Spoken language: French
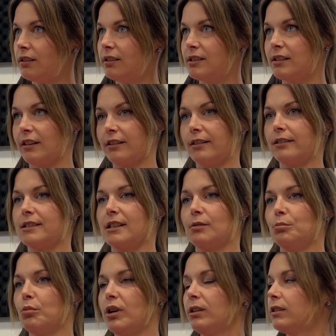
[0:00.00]
C'est mm-hmm.
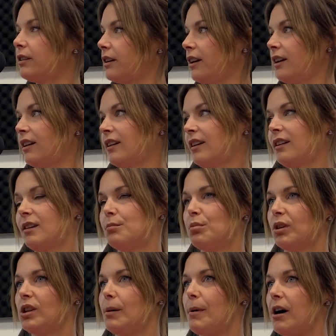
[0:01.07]
une boîte de
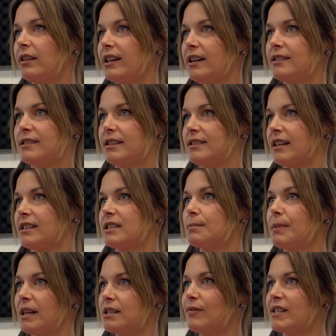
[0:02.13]
porte d'abordante, c'est 5-6
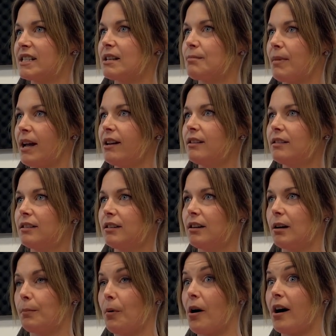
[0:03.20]
pièces facilement,
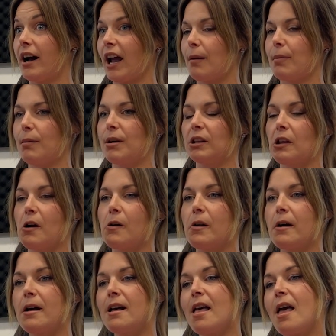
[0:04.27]
là, pas en rabais, maintenant. Là.
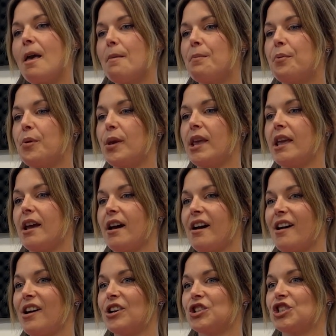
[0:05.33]
Puis
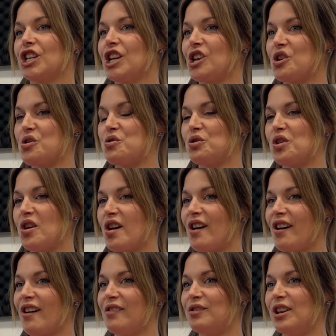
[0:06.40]
euh, j'ai une,
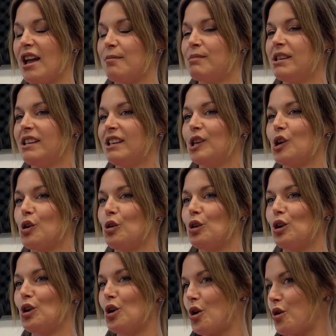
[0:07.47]
euh, une amie
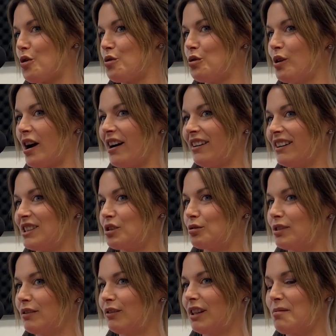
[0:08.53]
qui l'a eu en
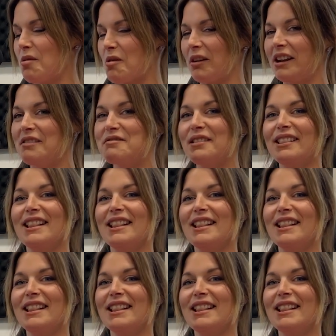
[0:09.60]
exclusivité, mon livre.